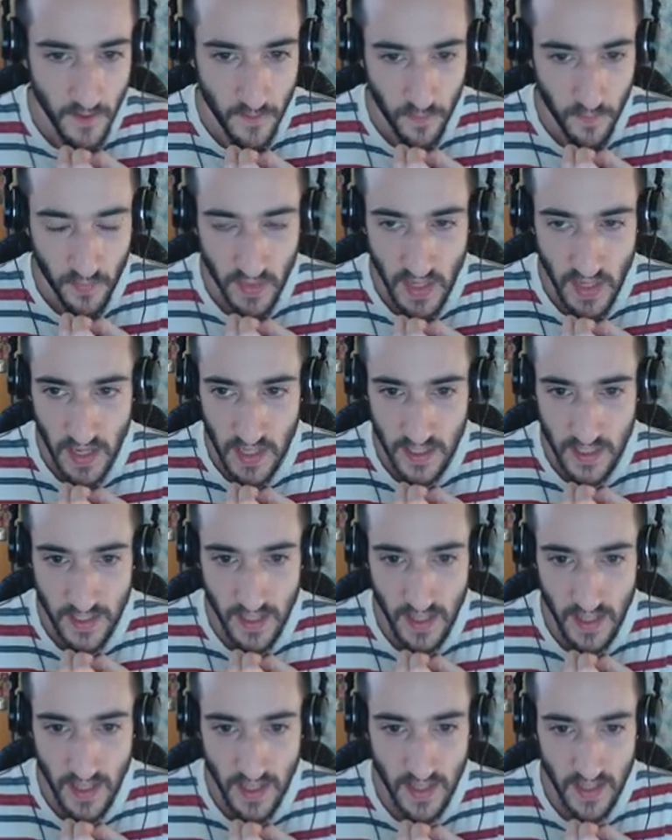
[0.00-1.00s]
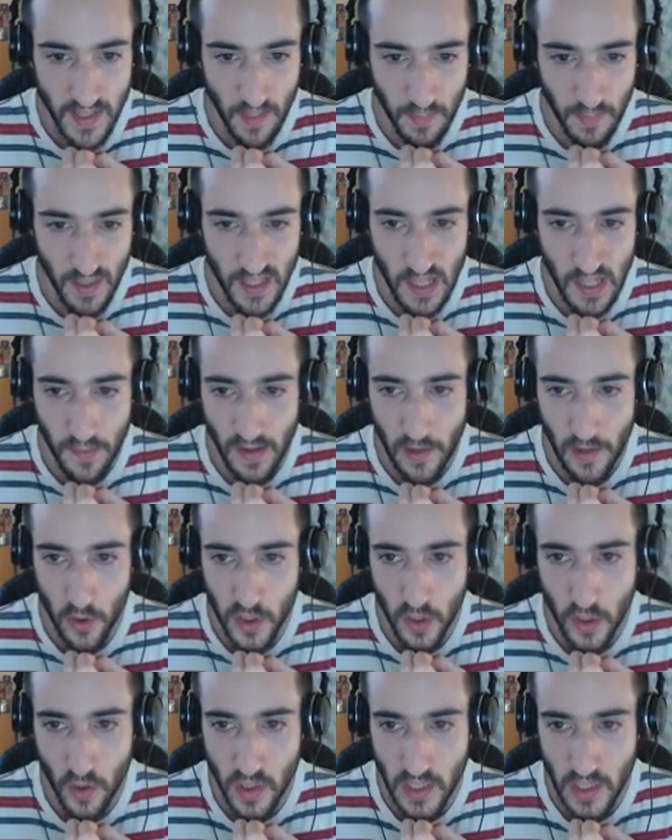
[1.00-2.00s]
en las que depictaban a los
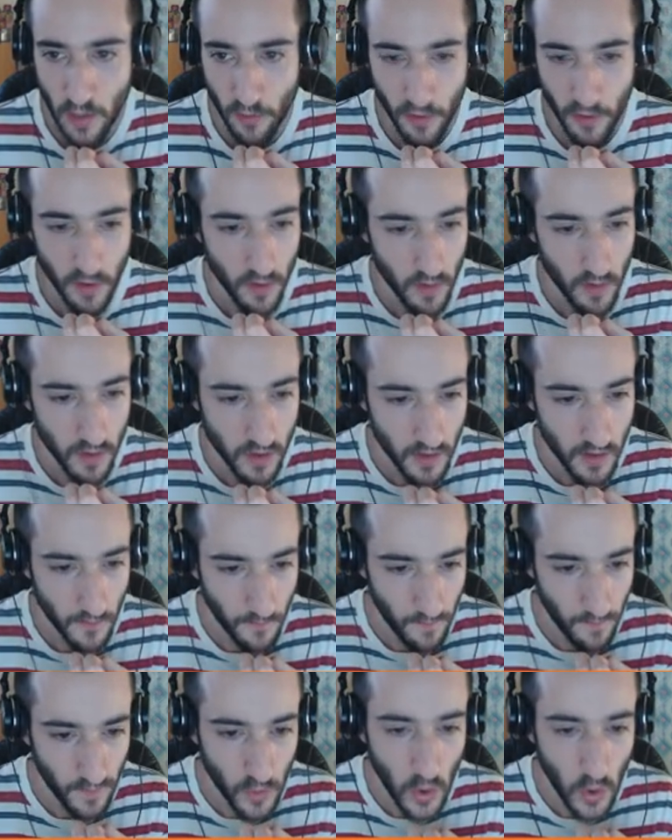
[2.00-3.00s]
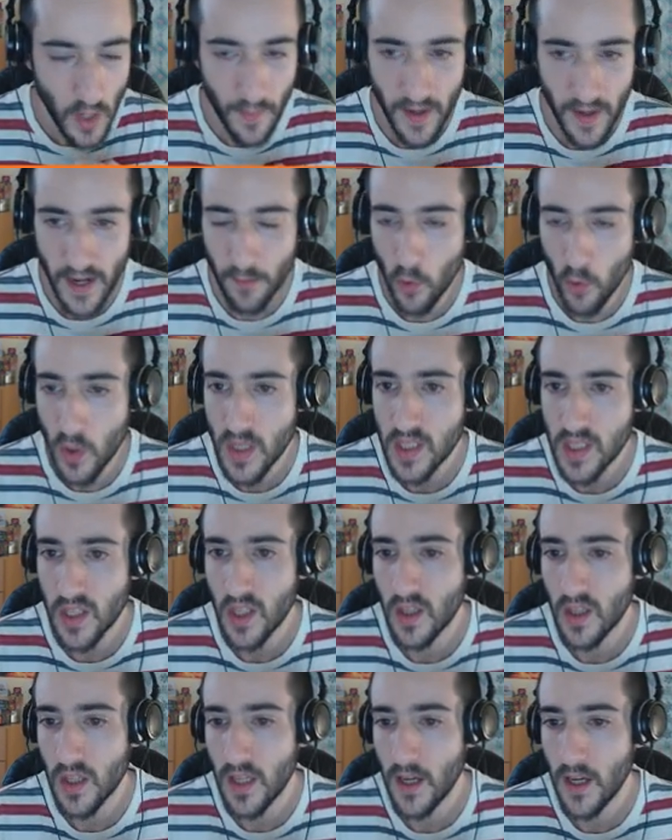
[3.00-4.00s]
dinosaurios de una manera muy
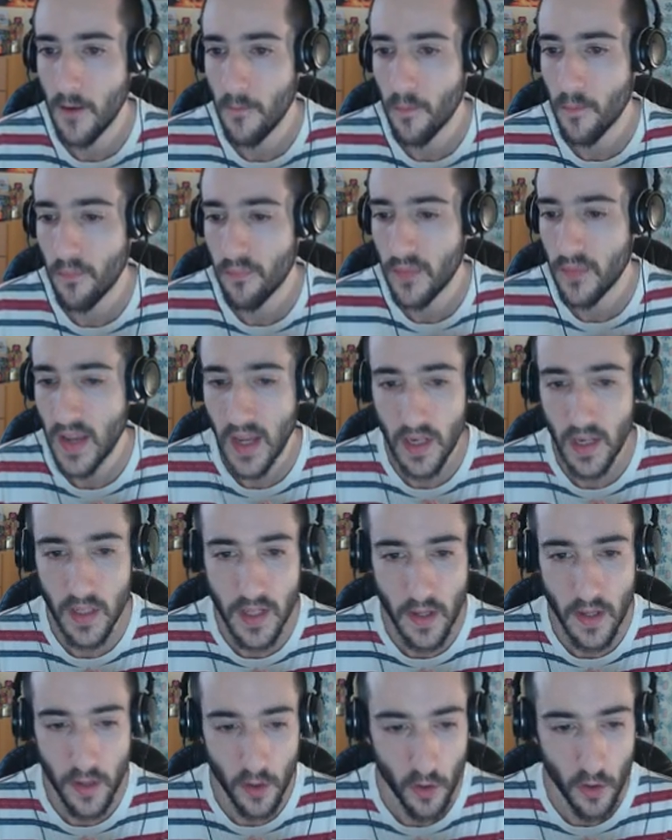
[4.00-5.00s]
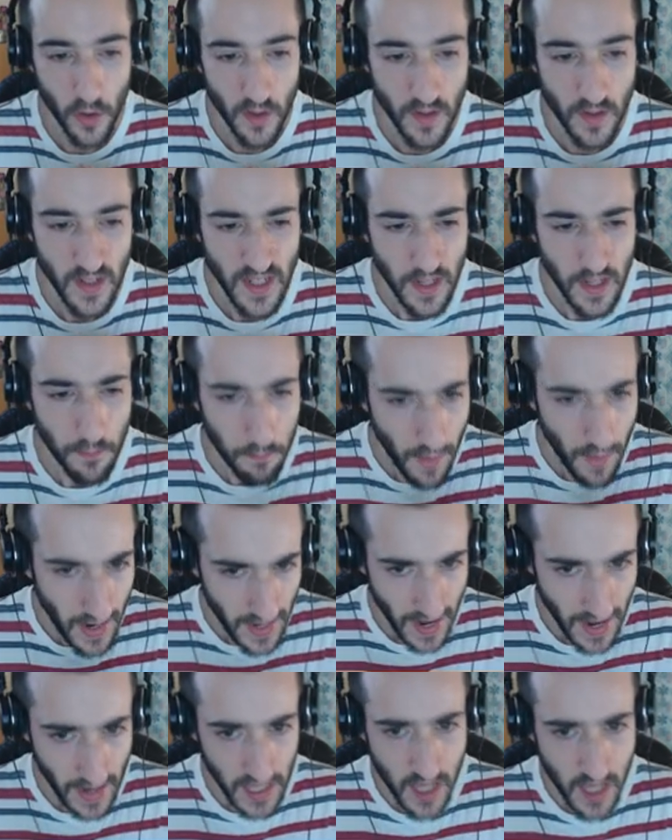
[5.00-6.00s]
distinta al día de hoy.
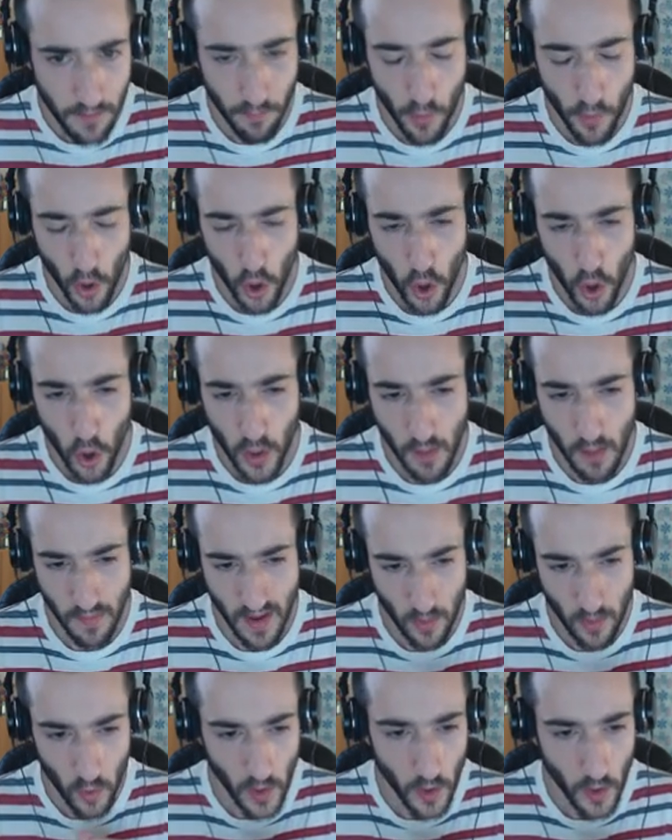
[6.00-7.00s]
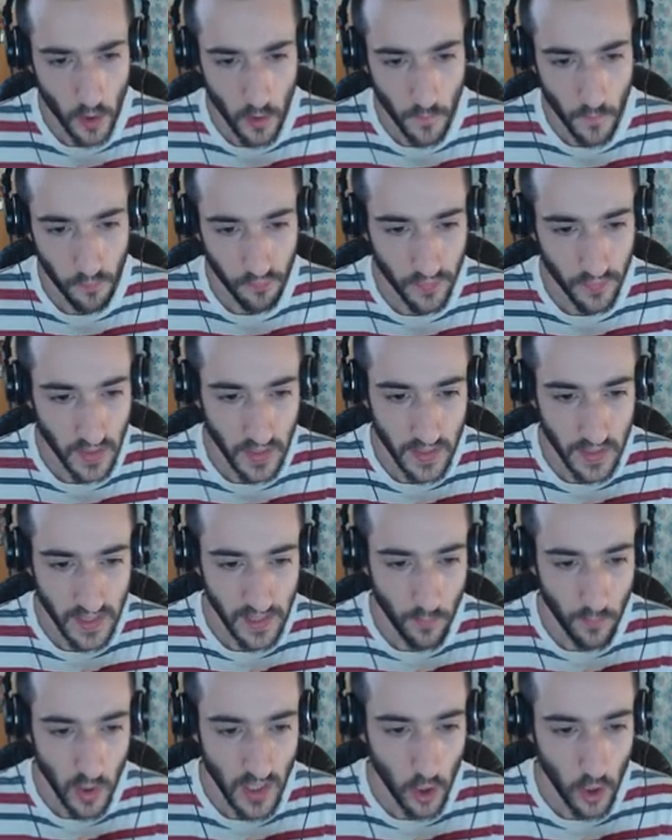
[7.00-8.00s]
Vale, aquí, por lo que me acuerdo,
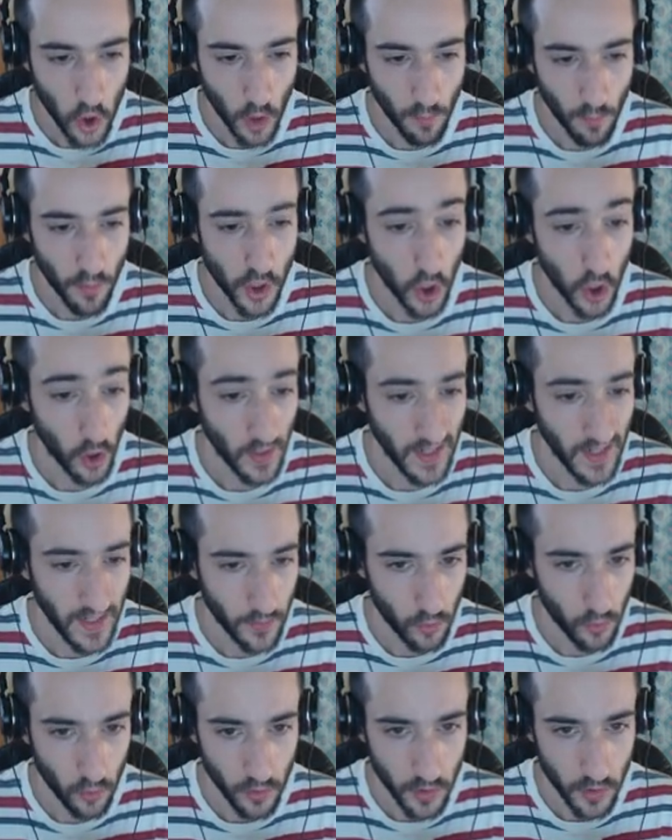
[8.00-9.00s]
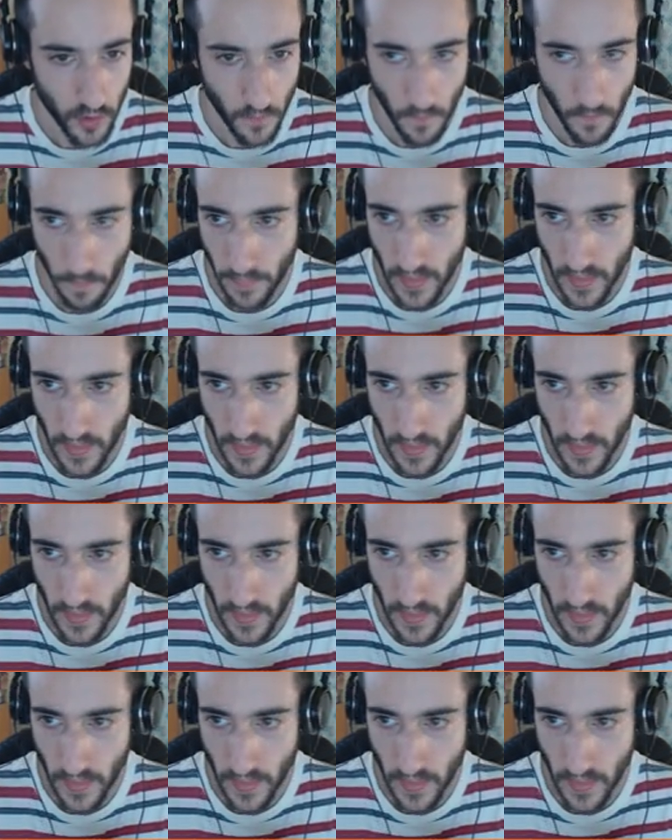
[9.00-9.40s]
tenemos al compsognatus que es